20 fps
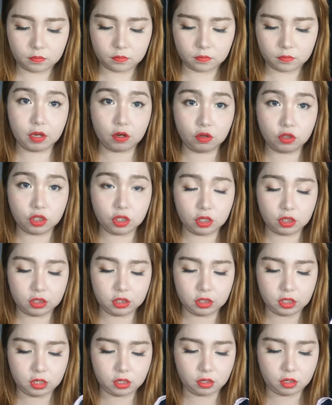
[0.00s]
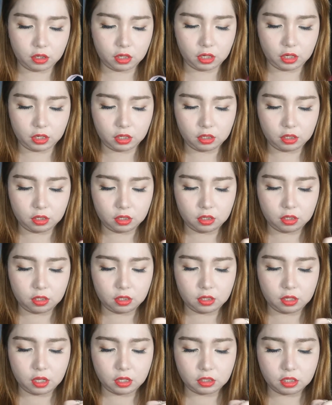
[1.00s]
Meron siyang sticker eh.
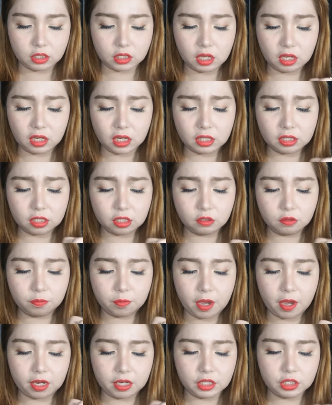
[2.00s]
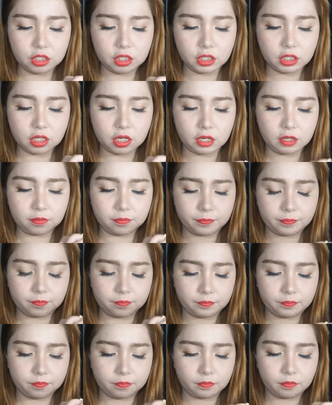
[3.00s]
Tapos ang ganda ng packaging niya.
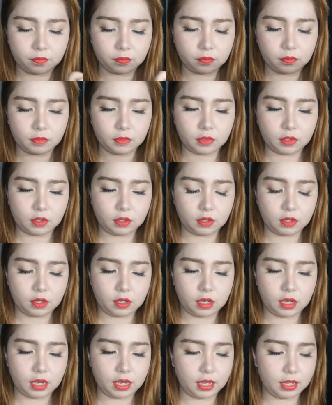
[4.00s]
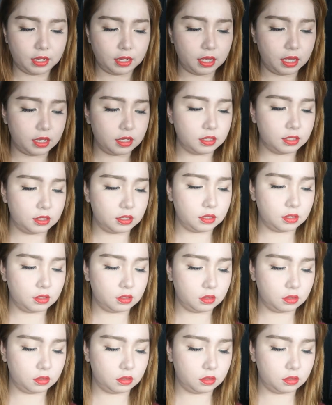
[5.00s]
Ayan guys.